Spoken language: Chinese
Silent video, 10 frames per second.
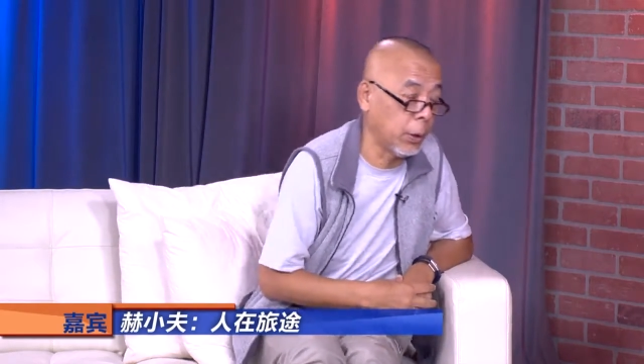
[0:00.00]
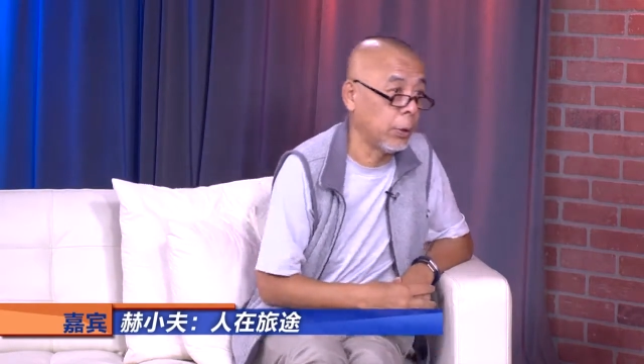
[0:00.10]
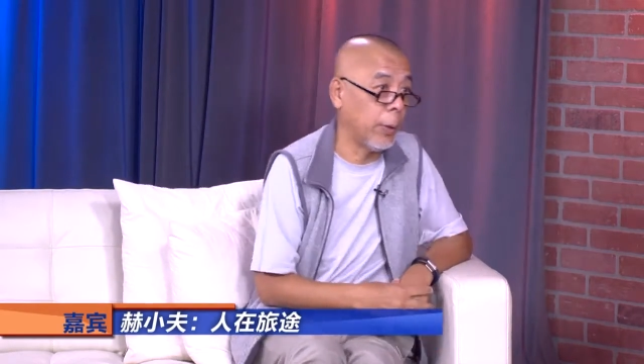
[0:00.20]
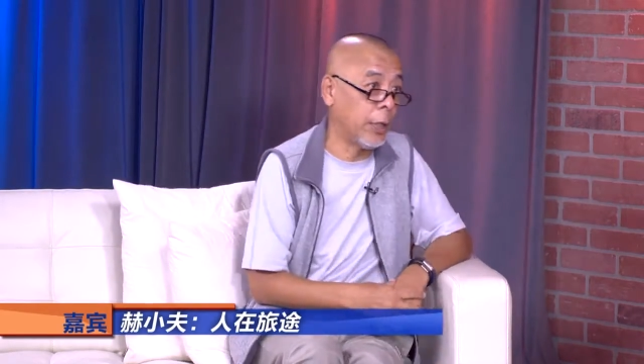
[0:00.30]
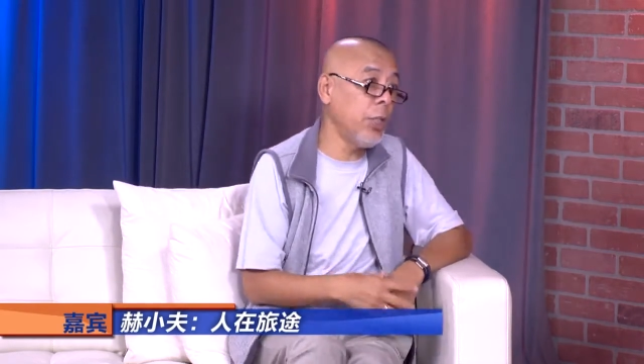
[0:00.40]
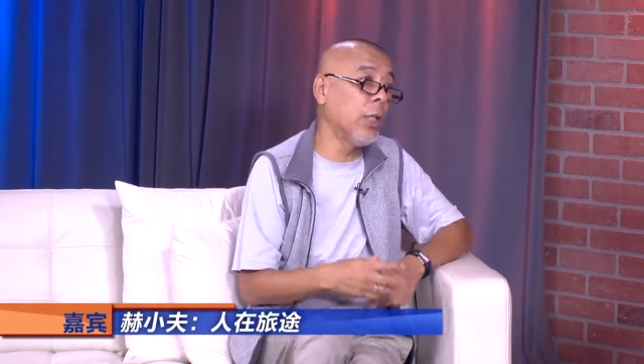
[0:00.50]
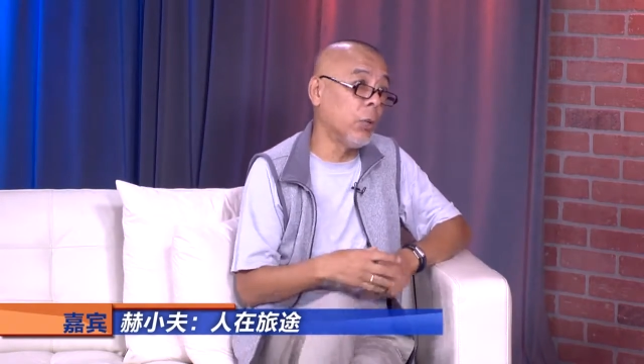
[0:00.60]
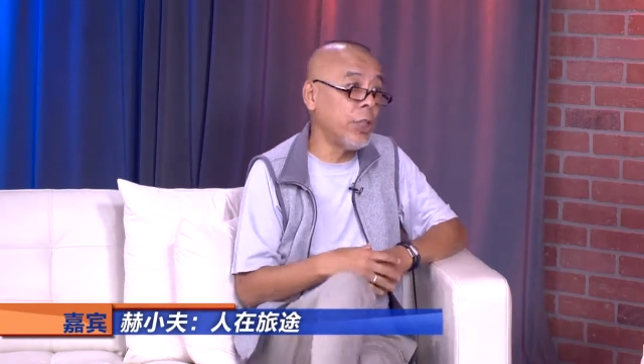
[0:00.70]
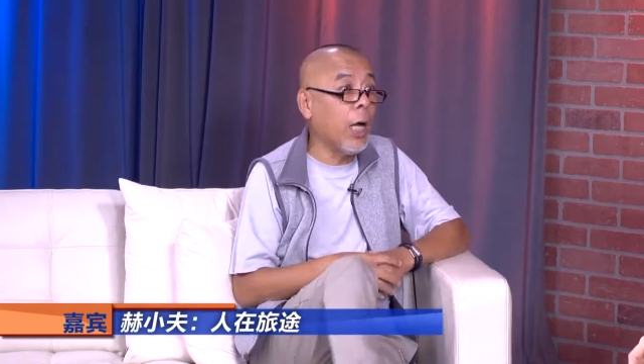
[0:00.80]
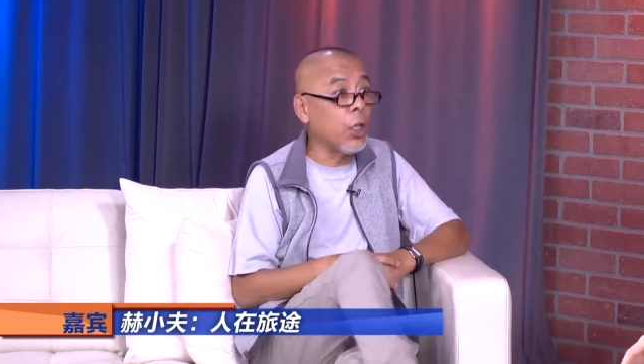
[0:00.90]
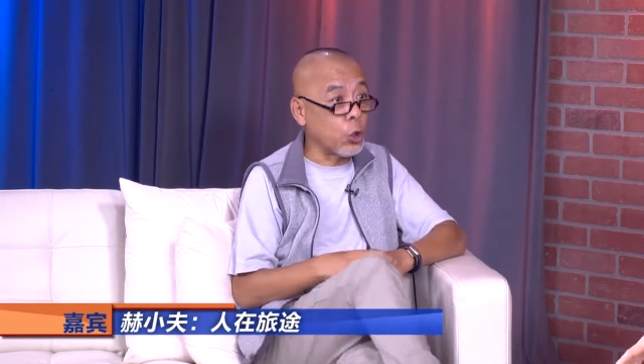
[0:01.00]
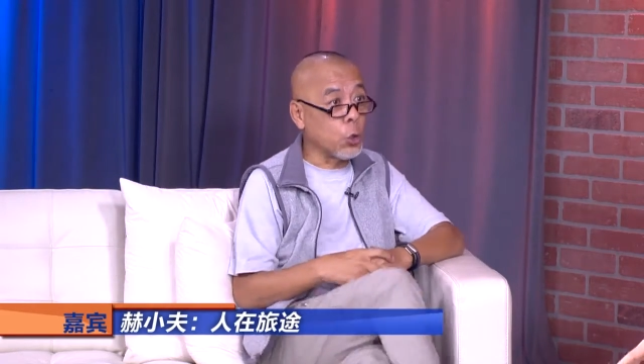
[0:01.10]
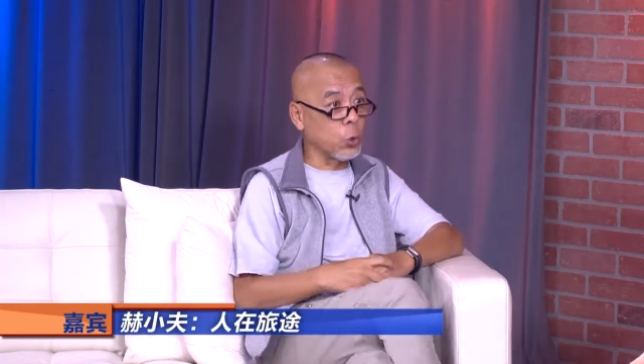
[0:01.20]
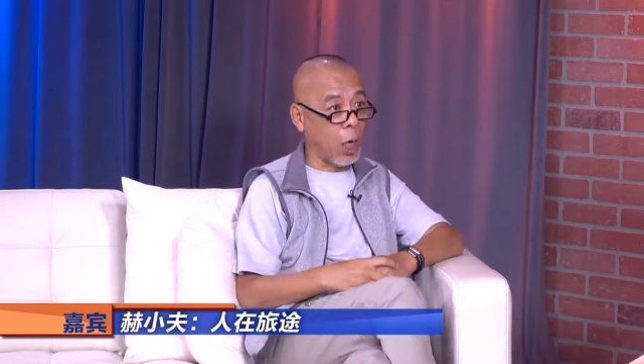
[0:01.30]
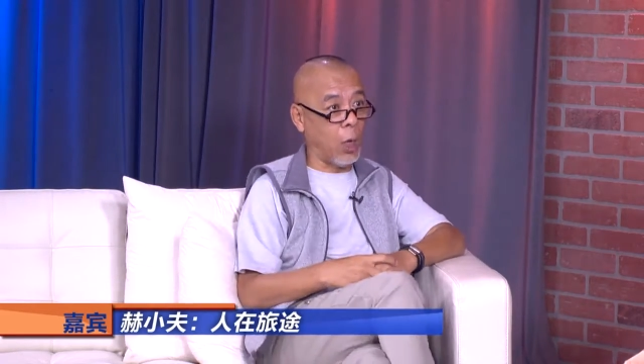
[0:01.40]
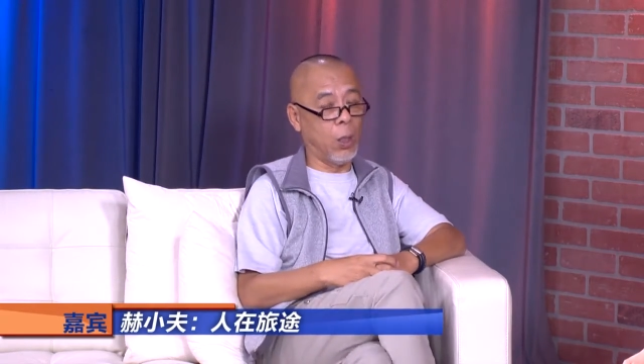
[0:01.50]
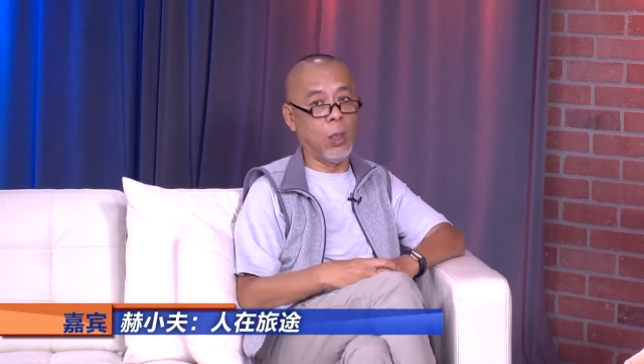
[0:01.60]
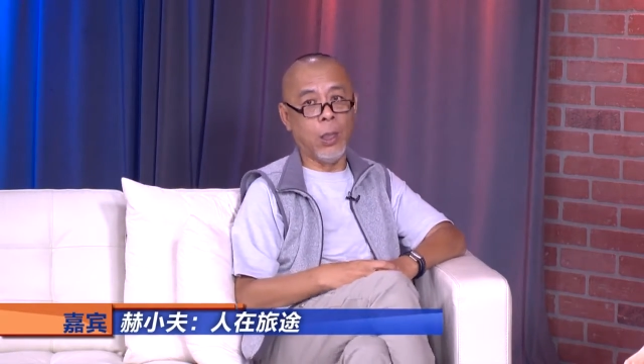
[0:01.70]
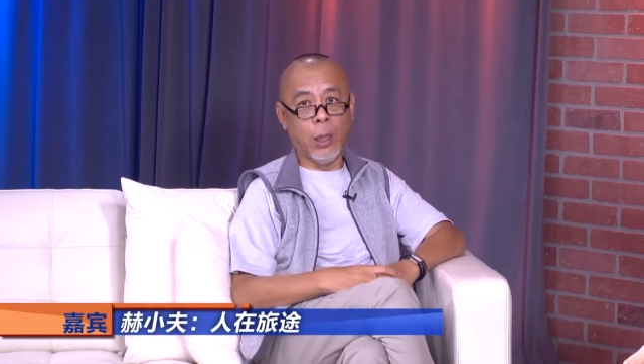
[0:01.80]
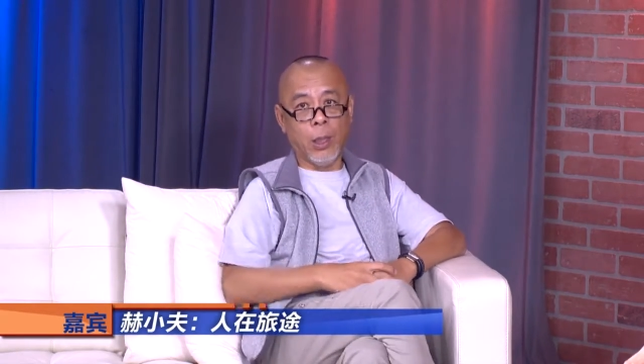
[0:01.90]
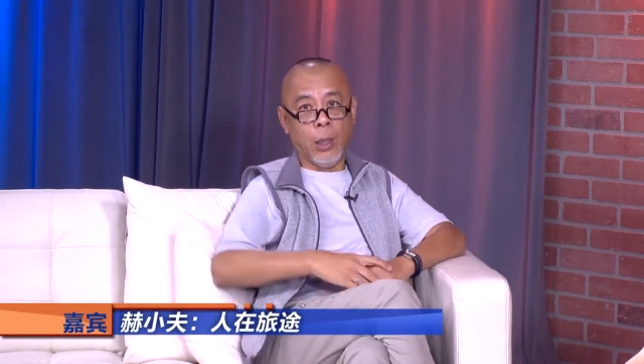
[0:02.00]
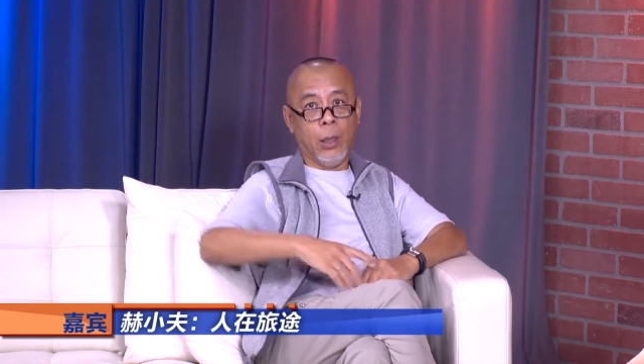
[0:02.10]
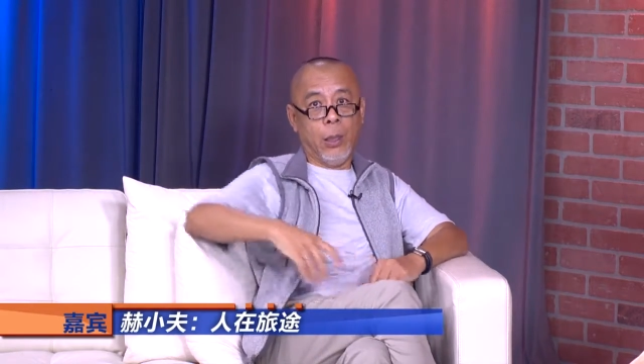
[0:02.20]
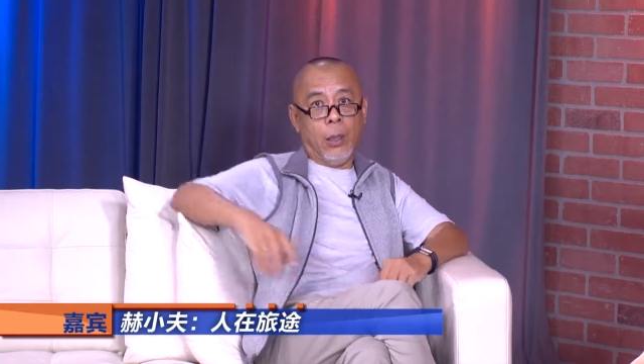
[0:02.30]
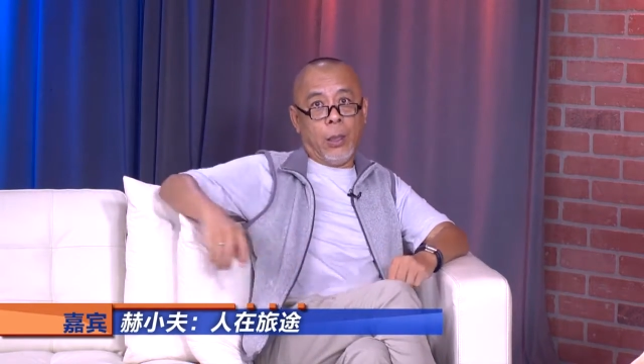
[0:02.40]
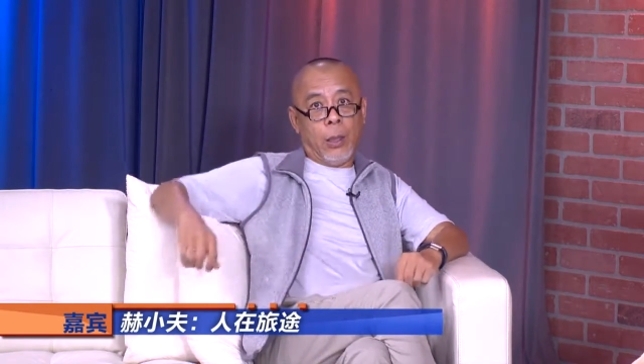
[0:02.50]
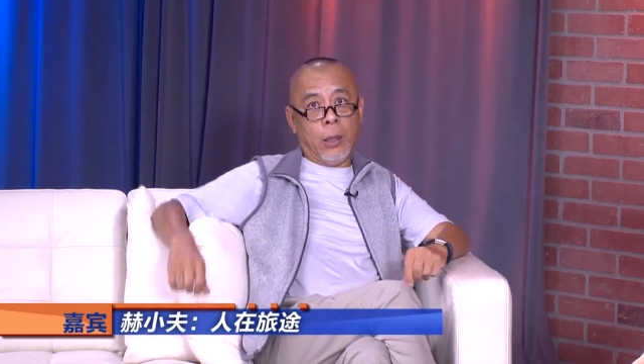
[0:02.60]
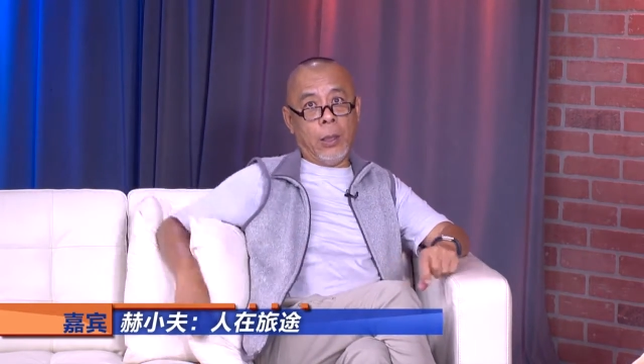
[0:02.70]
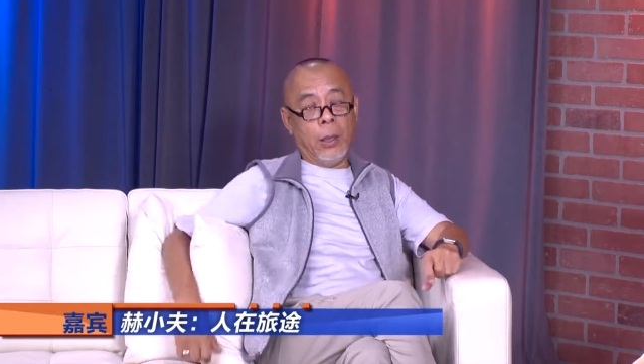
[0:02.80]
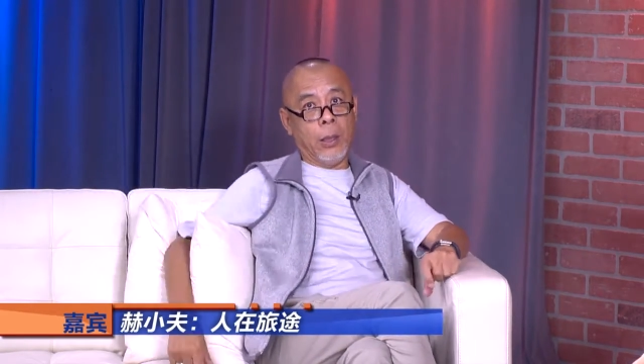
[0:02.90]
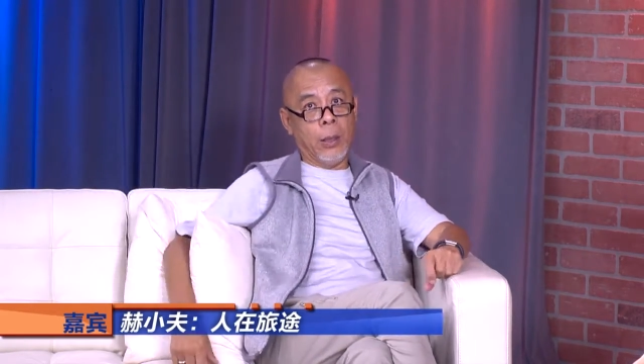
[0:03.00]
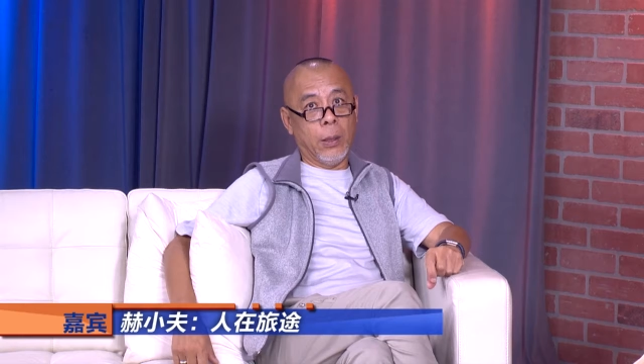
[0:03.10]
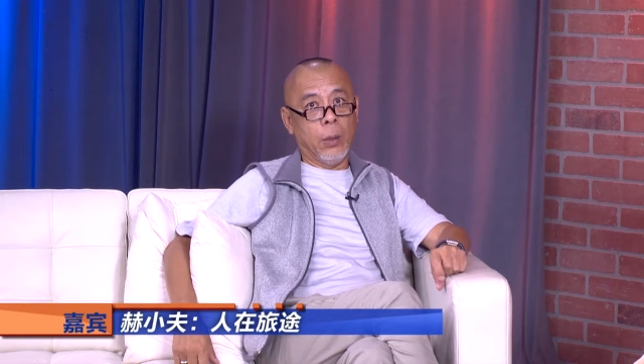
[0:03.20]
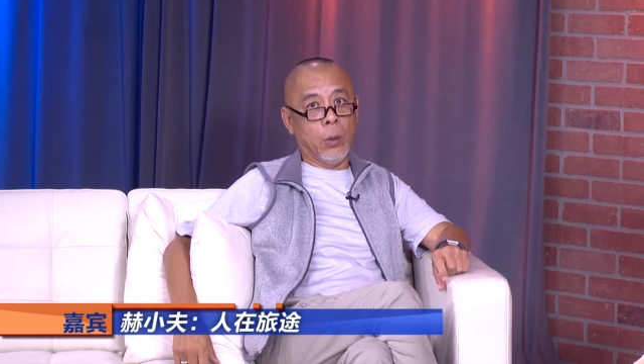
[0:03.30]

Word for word: 是吧？这个我想很重要，呃，